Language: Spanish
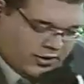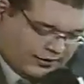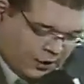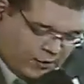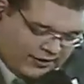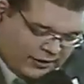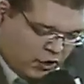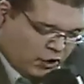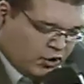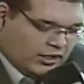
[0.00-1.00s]
del Hospital
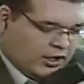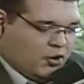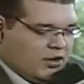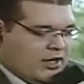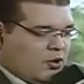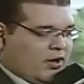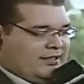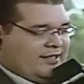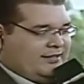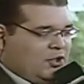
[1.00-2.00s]
Oncológico y el Hogar
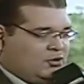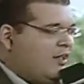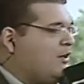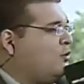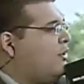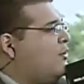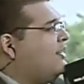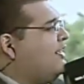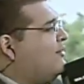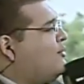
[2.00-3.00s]
Teresa de los Andes. Gustavo, ¿qué
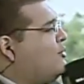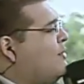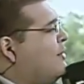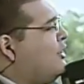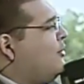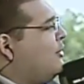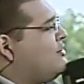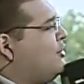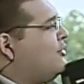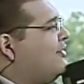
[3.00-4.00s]
tal? Bienvenido a
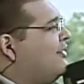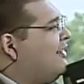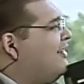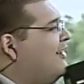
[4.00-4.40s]
Bolivisión. ¿Cómo